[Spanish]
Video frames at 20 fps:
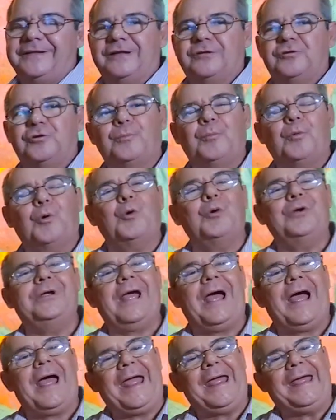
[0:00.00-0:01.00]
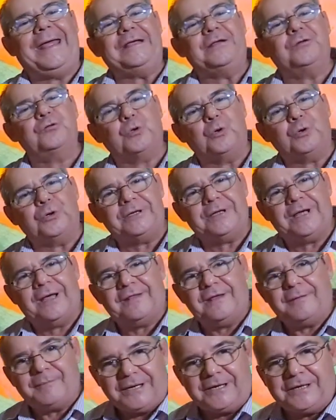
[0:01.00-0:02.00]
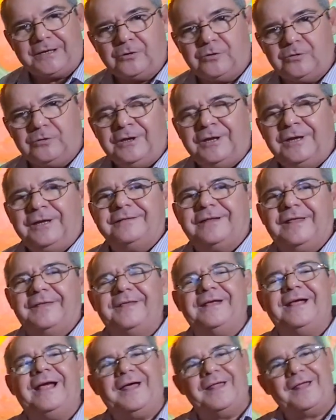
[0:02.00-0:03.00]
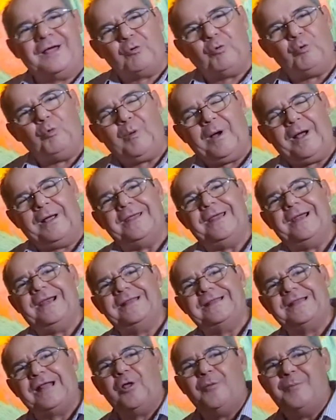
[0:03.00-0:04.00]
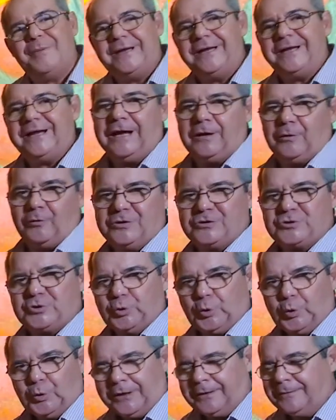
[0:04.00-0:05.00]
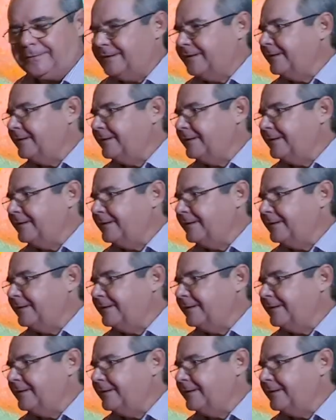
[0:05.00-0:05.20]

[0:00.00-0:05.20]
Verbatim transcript: de Antropología e Historia de México, dedicada a Cuba y al Estado mexicano de Sonora.